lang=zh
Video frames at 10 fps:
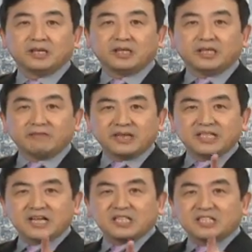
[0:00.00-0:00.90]
因为
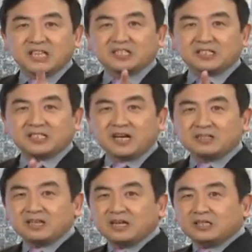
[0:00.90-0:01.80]
那是张德江
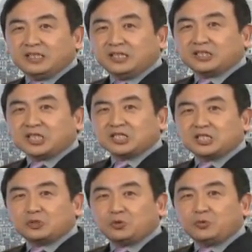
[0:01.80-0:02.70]
以政
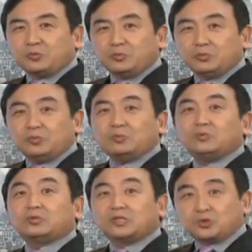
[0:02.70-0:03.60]
治局
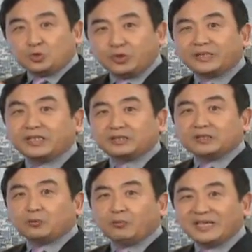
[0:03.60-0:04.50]
的决定
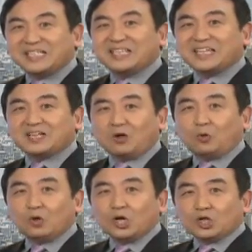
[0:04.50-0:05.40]
为借
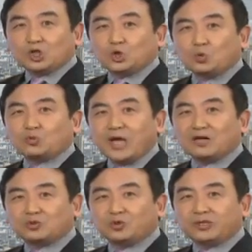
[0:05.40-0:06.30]
口，中央
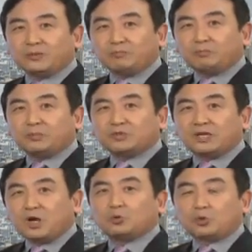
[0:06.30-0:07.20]
决定不能
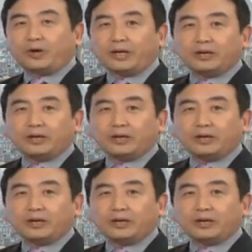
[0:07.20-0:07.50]
后退。